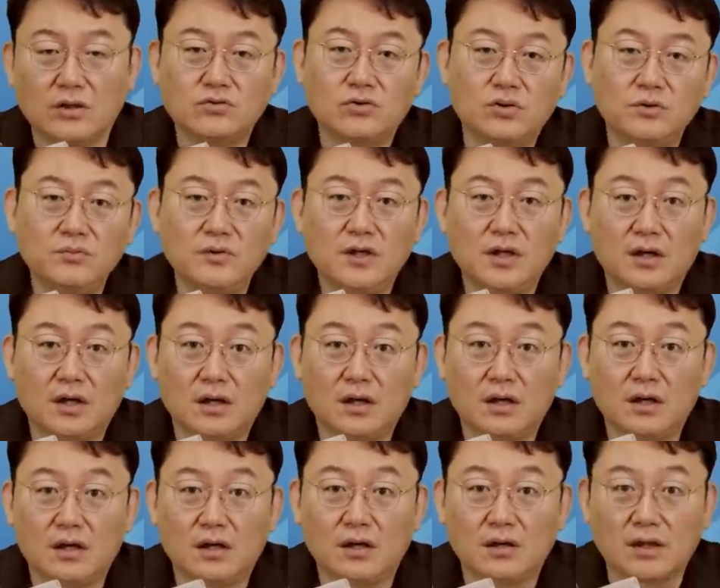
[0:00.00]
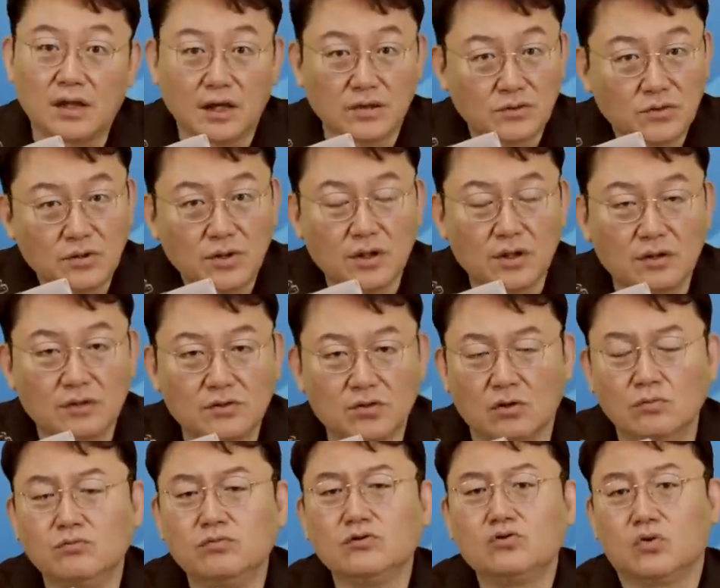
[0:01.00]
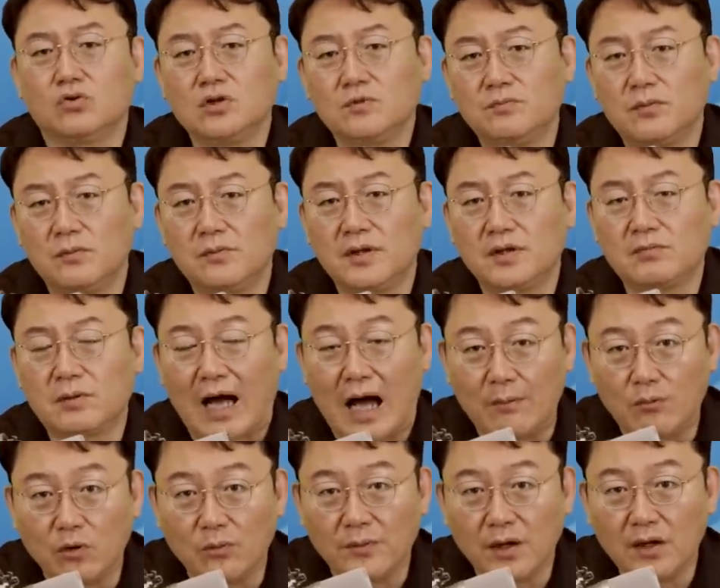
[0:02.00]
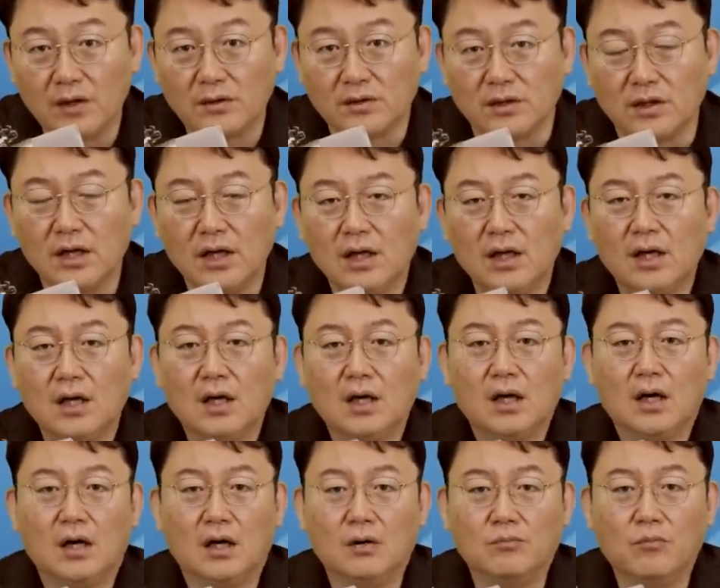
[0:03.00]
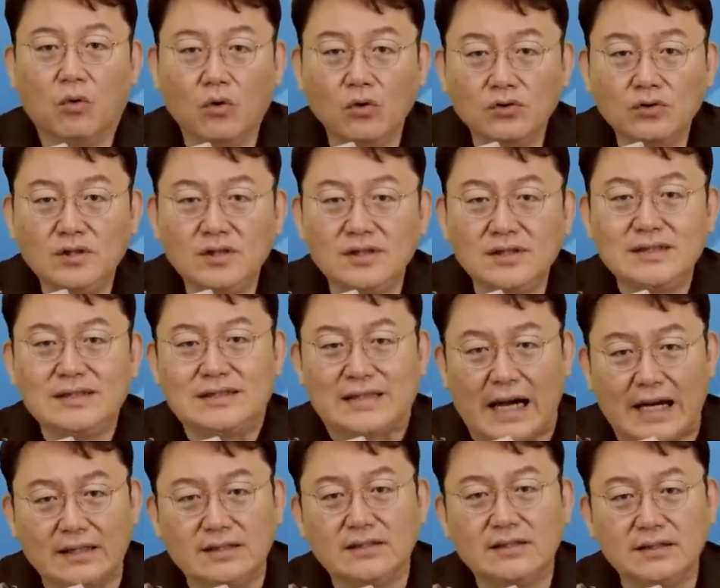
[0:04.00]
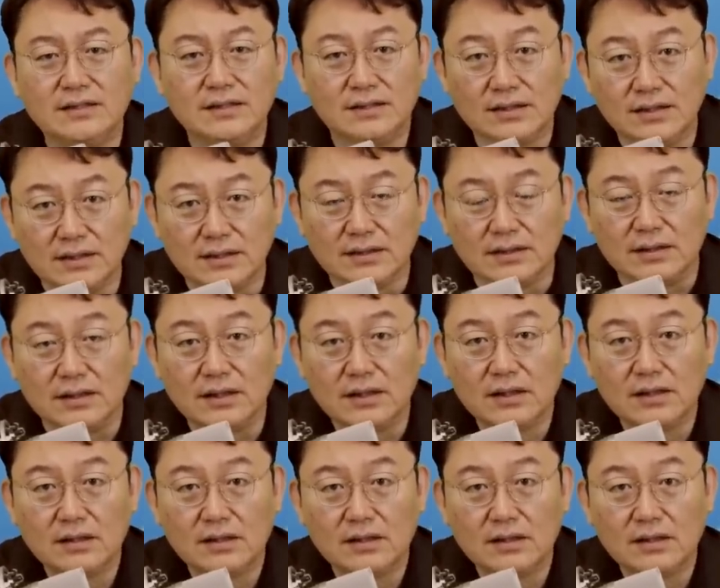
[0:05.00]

개소입니다 그리예요 정부 조직법에 가보면 어, 모든 장들은